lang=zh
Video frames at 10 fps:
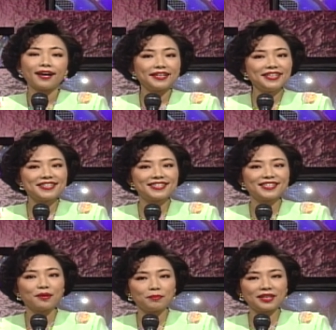啊一
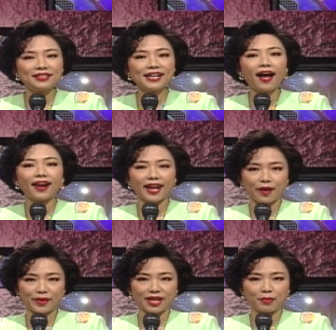时的名家
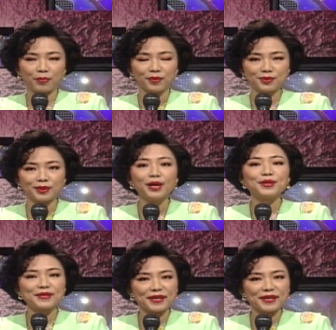来为他们谱曲，